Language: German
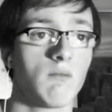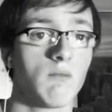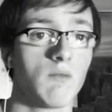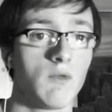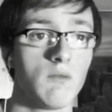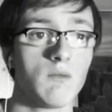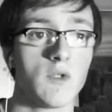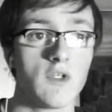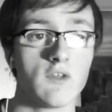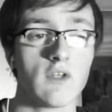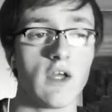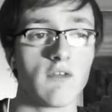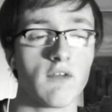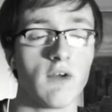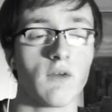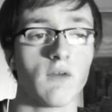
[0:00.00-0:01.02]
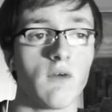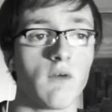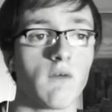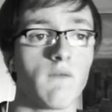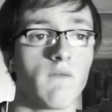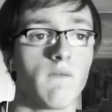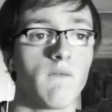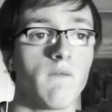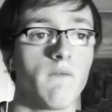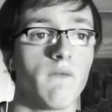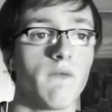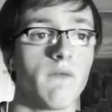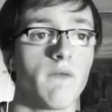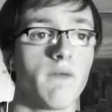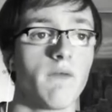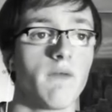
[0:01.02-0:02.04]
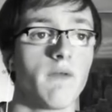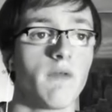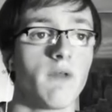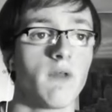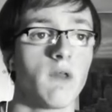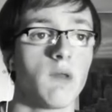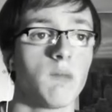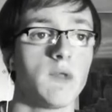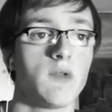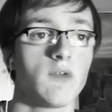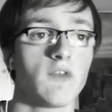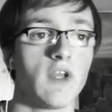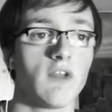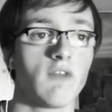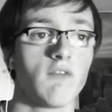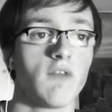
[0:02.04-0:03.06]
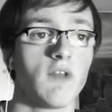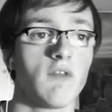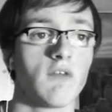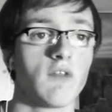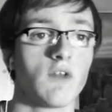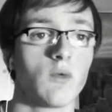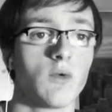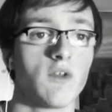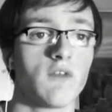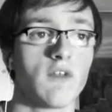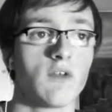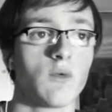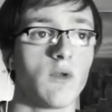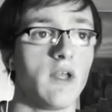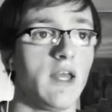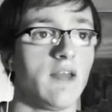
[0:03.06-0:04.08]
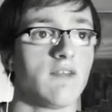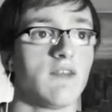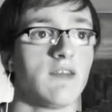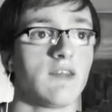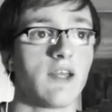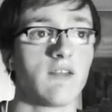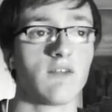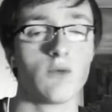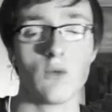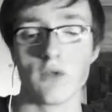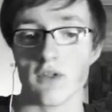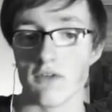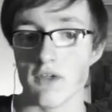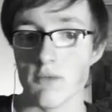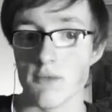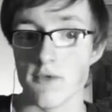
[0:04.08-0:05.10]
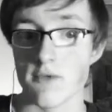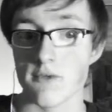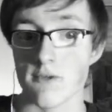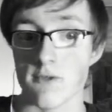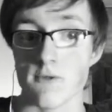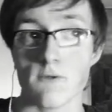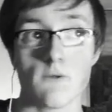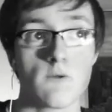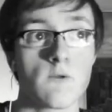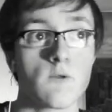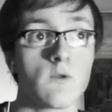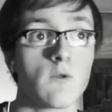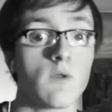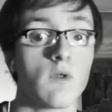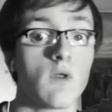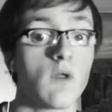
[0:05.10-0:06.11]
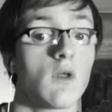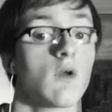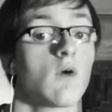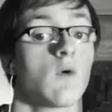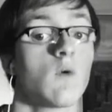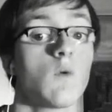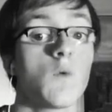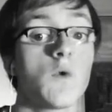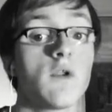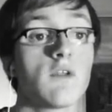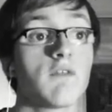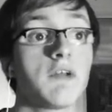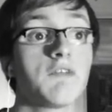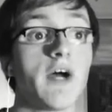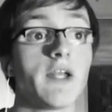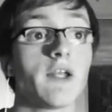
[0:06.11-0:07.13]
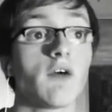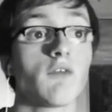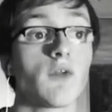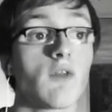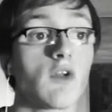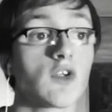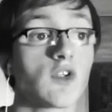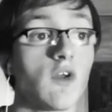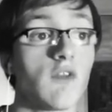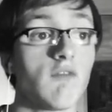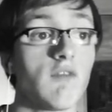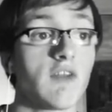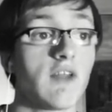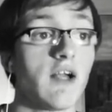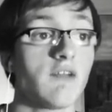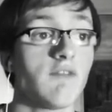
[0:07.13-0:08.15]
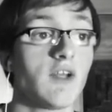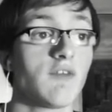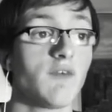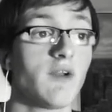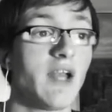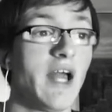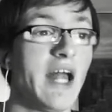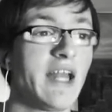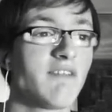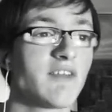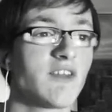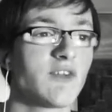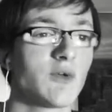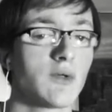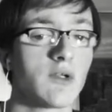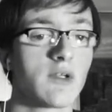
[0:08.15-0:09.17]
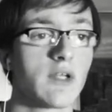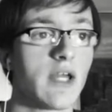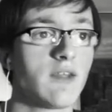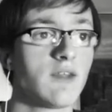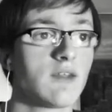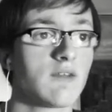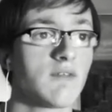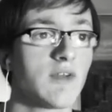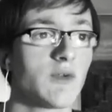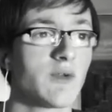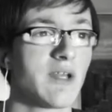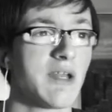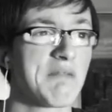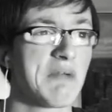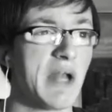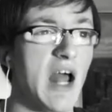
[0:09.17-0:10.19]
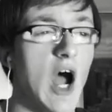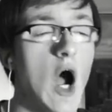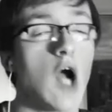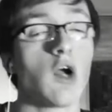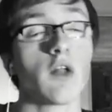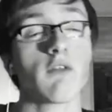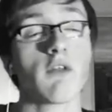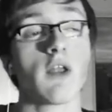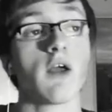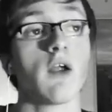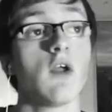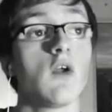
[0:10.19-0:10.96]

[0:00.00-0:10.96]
Ne? Ich sag's auch noch. Minus 46 ist er tot, ist er tot. Ne, ist nicht ganz tot, das gibt's doch nicht. Und es wird weiter auf uns geschossen. Was halten wir davon? Nein, wir sind tot. Nein, sind wir tot. Oh Gott sei Dank.